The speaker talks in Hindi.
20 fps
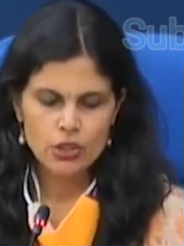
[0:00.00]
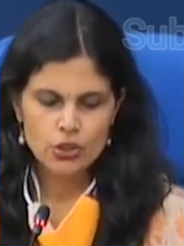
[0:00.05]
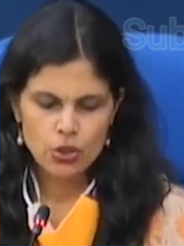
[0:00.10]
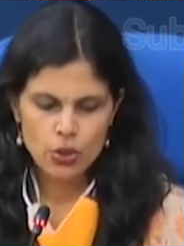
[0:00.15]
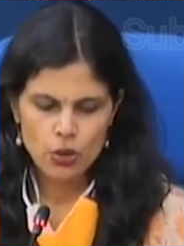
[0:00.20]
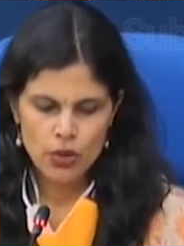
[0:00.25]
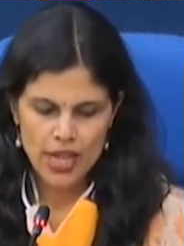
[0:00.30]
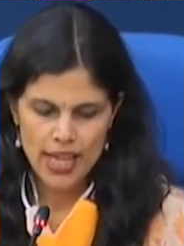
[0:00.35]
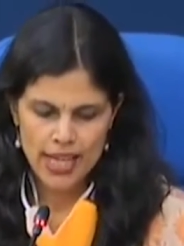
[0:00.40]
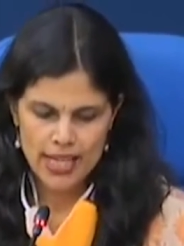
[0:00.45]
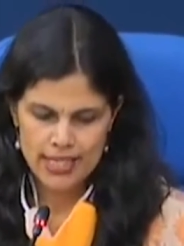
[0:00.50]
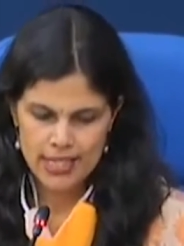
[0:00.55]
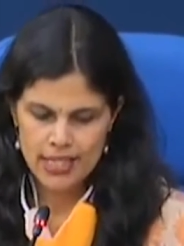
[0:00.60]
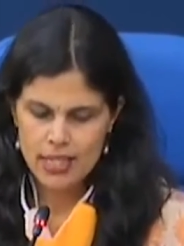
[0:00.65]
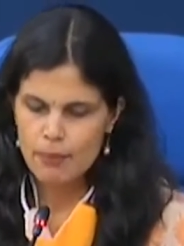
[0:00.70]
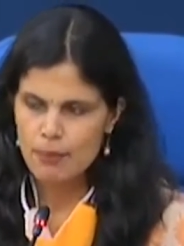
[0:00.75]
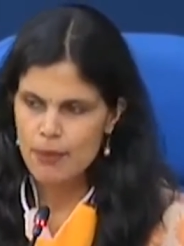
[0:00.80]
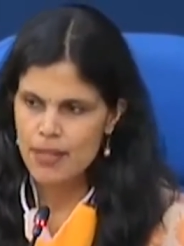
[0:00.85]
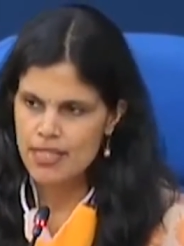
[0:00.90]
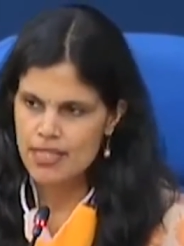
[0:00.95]
जो
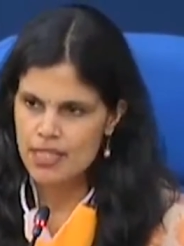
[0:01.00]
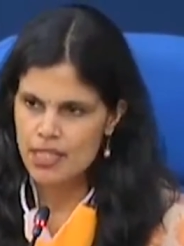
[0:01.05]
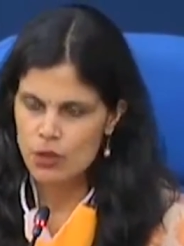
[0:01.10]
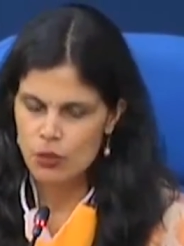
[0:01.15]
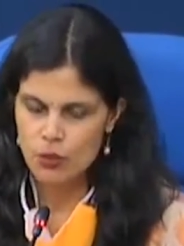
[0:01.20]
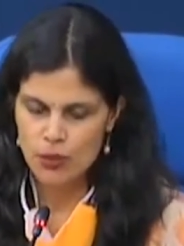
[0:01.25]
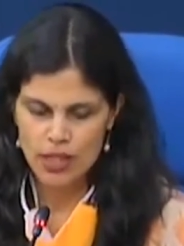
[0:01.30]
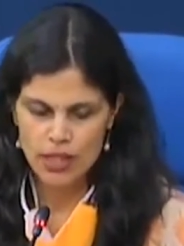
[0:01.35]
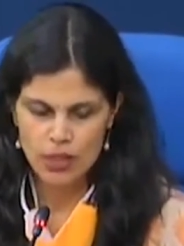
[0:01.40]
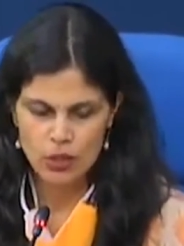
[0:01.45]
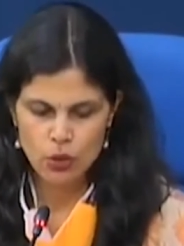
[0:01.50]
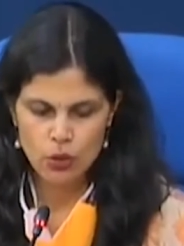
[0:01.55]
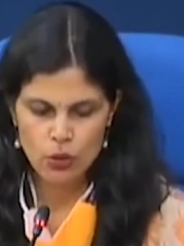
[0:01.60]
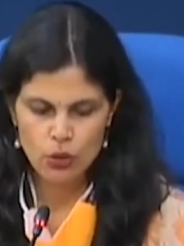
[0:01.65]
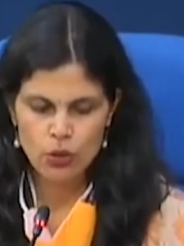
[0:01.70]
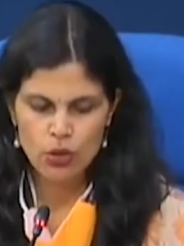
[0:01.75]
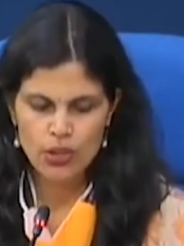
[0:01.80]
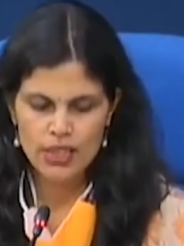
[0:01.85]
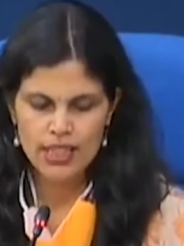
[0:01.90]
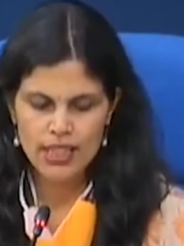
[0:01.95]
ऐसे फंसे हुए
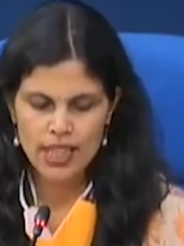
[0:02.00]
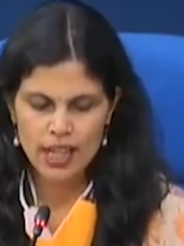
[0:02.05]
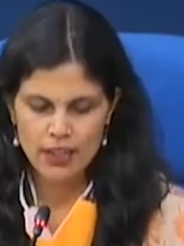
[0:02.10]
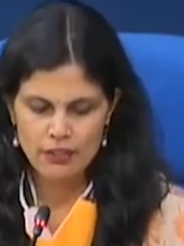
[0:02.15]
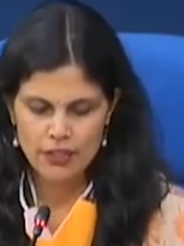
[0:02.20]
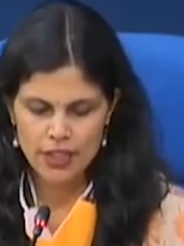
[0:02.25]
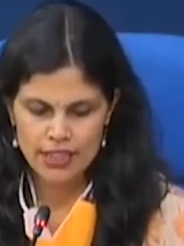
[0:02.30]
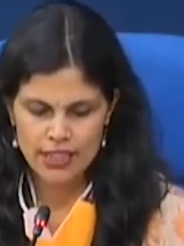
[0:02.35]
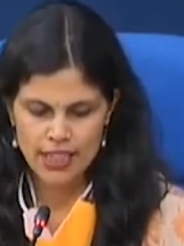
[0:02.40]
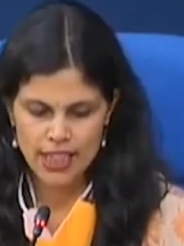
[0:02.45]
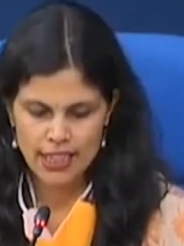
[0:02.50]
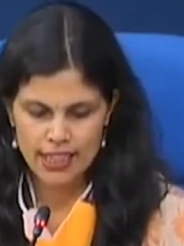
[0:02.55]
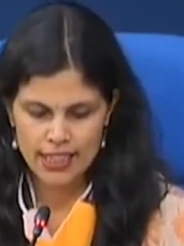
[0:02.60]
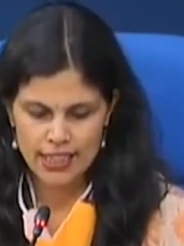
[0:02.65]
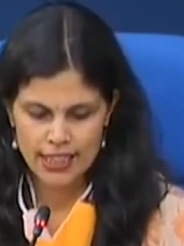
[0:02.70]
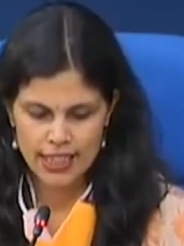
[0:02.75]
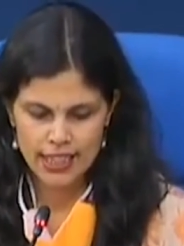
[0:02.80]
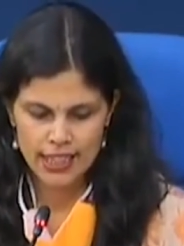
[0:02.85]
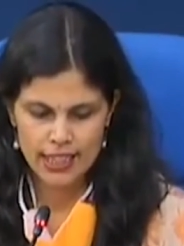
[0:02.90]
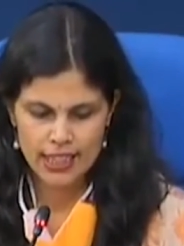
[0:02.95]
लोगों की आवाजाही
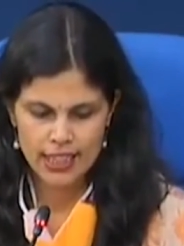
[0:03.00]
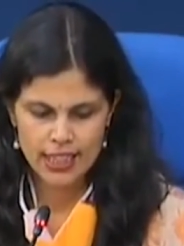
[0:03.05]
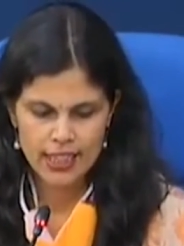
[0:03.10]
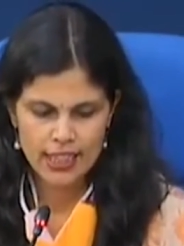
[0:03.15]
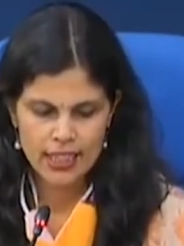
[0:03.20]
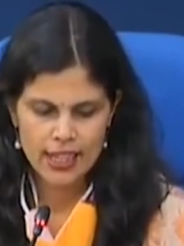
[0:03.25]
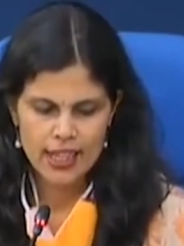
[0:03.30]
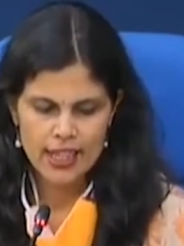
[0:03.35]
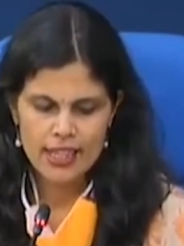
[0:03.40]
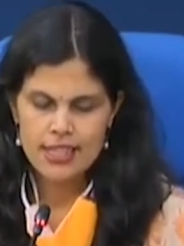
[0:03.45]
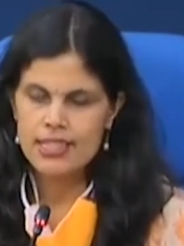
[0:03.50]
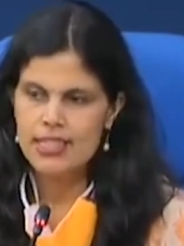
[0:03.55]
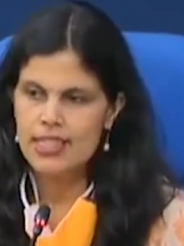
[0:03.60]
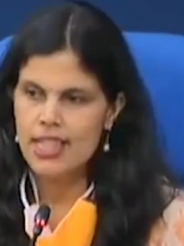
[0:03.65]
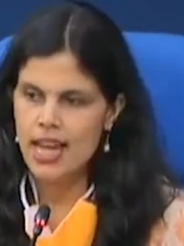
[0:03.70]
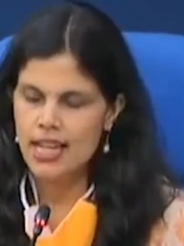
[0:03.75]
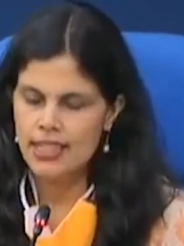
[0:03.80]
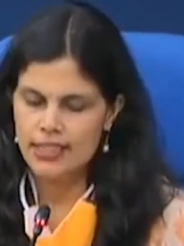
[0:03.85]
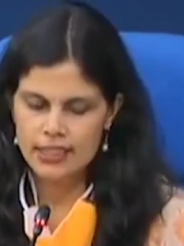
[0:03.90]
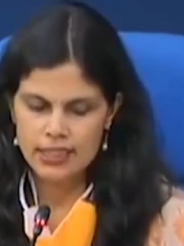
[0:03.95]
के लिए
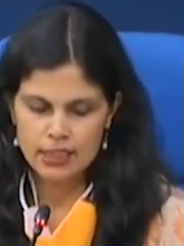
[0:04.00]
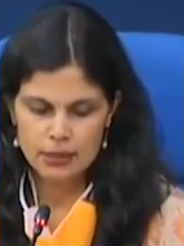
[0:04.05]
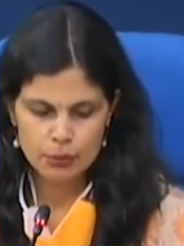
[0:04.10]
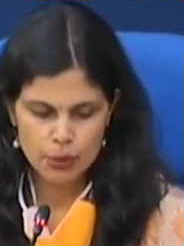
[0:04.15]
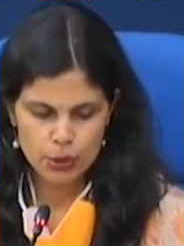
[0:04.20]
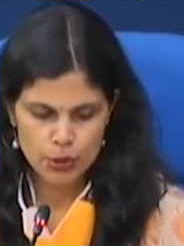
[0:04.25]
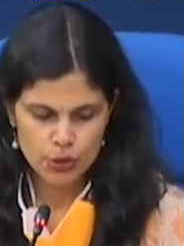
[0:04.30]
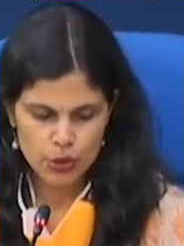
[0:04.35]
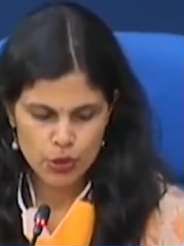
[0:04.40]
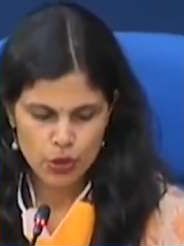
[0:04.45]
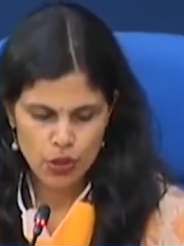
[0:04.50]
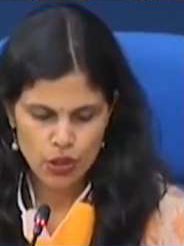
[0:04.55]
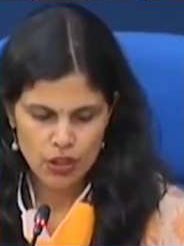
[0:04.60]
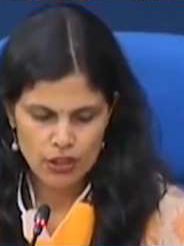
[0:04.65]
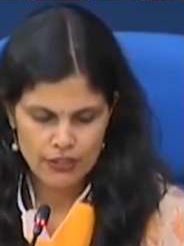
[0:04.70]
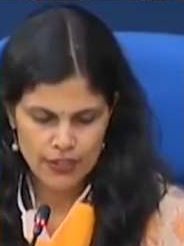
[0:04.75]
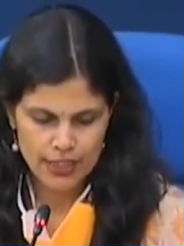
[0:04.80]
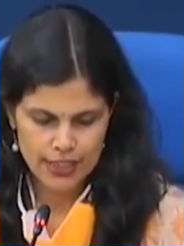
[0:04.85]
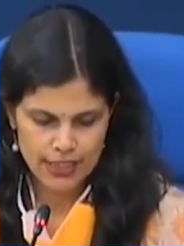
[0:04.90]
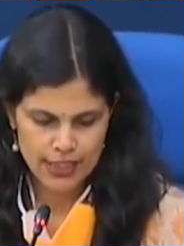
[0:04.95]
स्टैंडर्ड
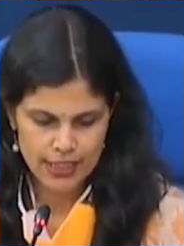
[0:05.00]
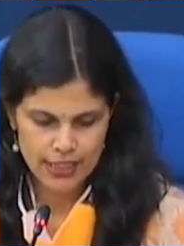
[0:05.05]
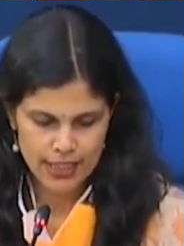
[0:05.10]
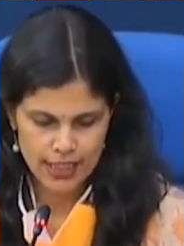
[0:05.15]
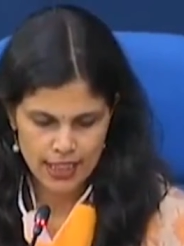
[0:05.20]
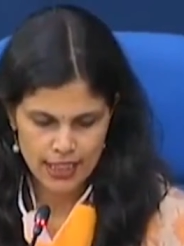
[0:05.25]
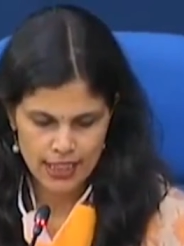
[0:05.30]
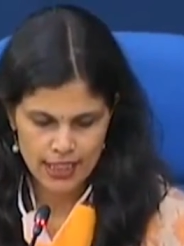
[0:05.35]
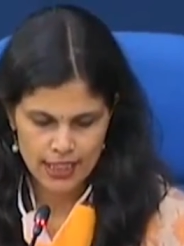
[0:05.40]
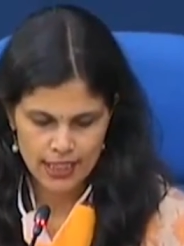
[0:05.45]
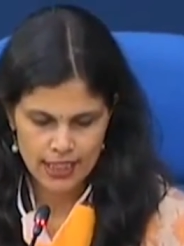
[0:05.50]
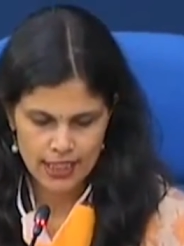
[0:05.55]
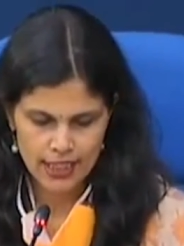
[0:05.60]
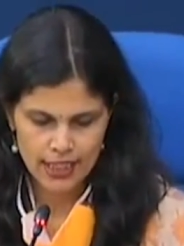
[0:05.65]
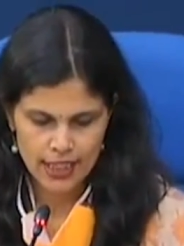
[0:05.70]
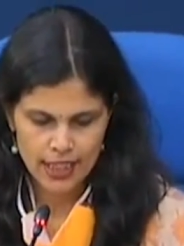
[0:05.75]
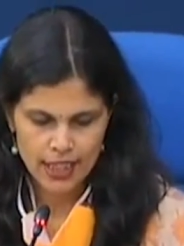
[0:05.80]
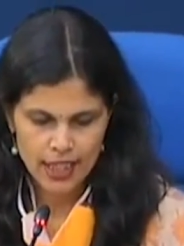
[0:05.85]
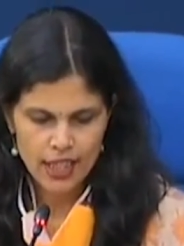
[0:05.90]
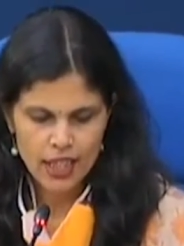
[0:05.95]
प्रोटोकॉल विकसित करेंगे